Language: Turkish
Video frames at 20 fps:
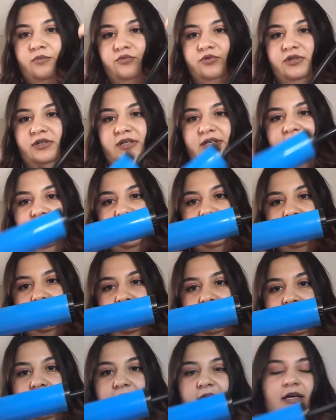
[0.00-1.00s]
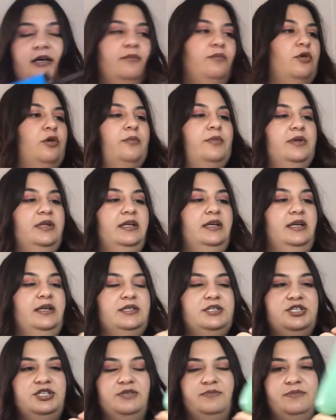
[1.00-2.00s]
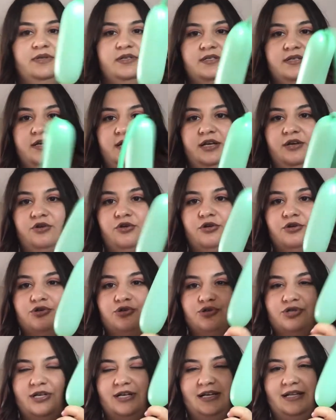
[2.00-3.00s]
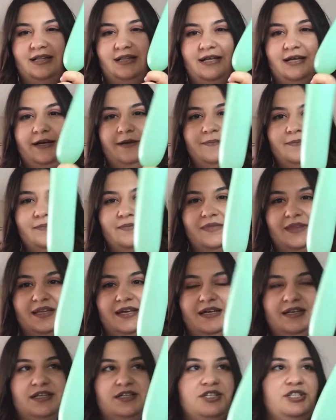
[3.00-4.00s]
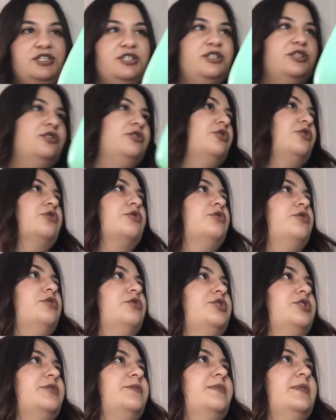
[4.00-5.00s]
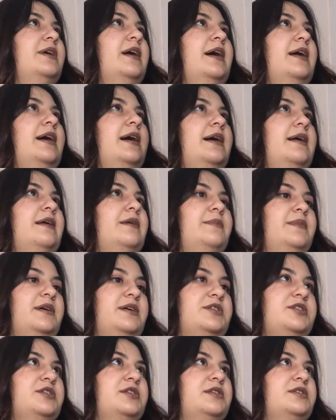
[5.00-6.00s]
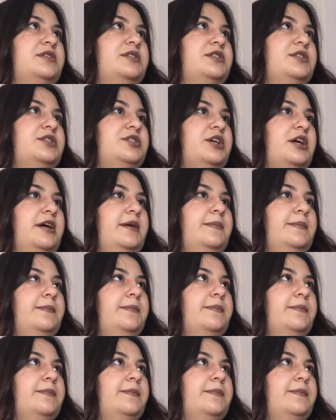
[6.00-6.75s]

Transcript: Bunların kendi pompalarıyla şişirmeniz gerekiyor. Şu şekilde şişiriyoruz. Şimdi ayarlamaya çalışacağım.